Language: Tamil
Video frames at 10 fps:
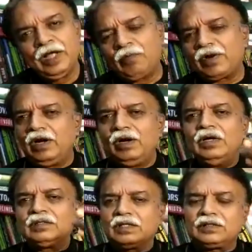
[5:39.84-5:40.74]
அவர்கள்
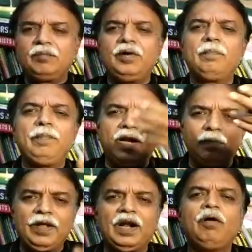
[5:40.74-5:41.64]
சத்தமா பேரா
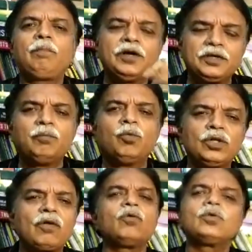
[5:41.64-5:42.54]
பேராவா படிக்கும் போது
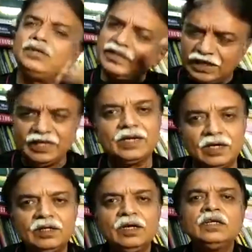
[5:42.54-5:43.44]
அவர்கள் உதவி
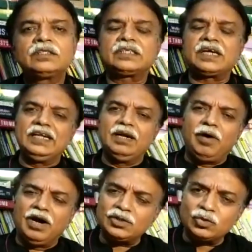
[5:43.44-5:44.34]
செய்யுங்கள்
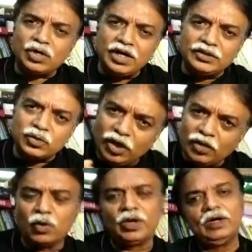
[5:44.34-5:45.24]
கடினமான சொற்களை சொல்லிக்
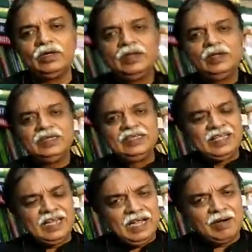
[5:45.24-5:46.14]
கொடுங்கள்
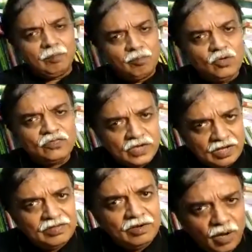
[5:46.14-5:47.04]
இதையெல்லாம் நம்மளும்
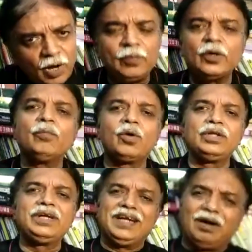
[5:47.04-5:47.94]
சேர்ந்து இன்வால்வ் பண்ணும்
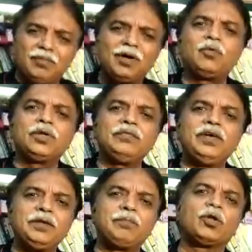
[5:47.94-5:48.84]
பொழுது நம்மளும் வந்து
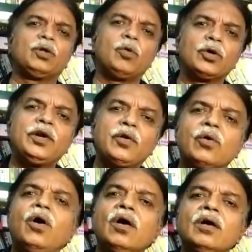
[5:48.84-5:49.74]
வெட்டி பொழுத போக்கிட்டு
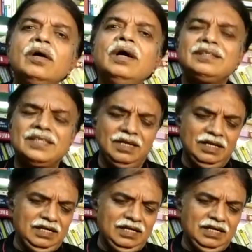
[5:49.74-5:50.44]
இருக்கோம் சில